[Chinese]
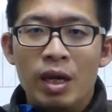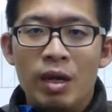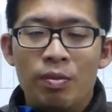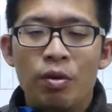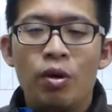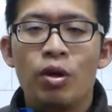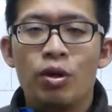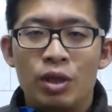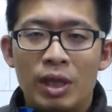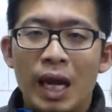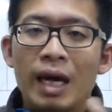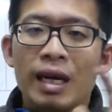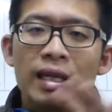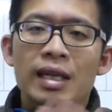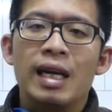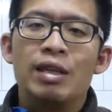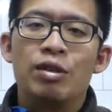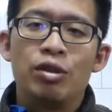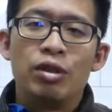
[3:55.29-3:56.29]
不过当
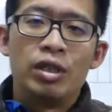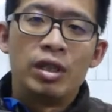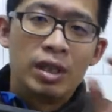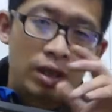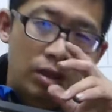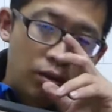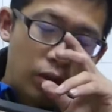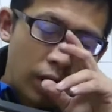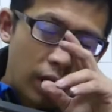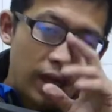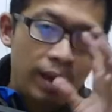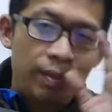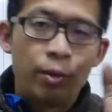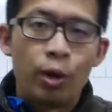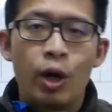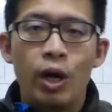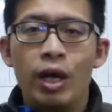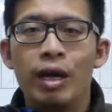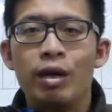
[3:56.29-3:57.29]
然啦，最近因为
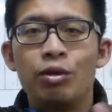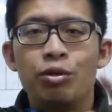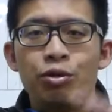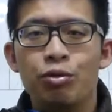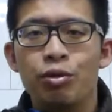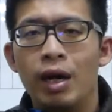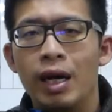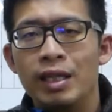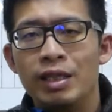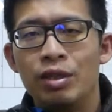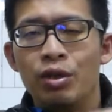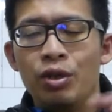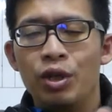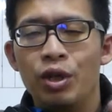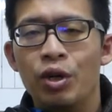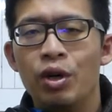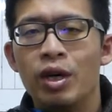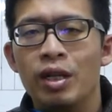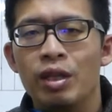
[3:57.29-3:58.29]
m A 1出来之后，也
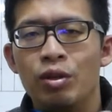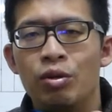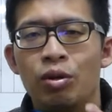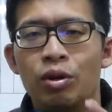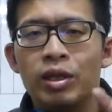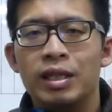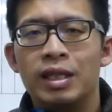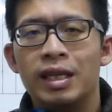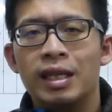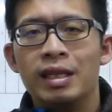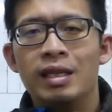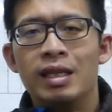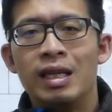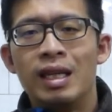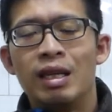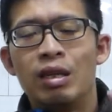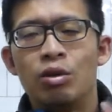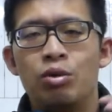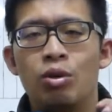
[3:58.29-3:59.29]
有很多一些人
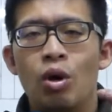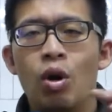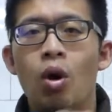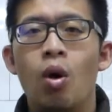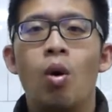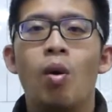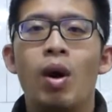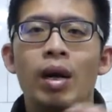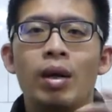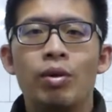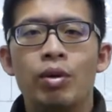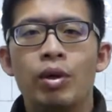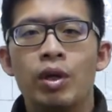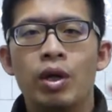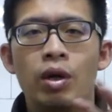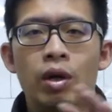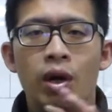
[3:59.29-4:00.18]
家就说哦，外国也